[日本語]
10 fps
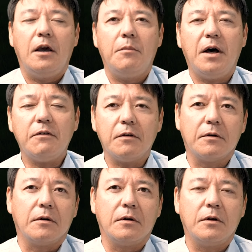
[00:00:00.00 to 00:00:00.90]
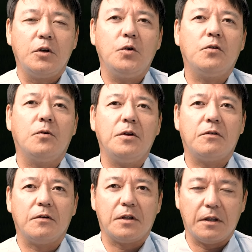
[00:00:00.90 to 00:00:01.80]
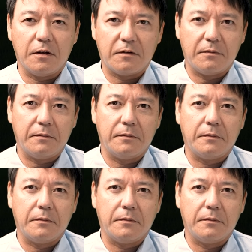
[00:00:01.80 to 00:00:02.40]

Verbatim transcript: まず、郵送についてです。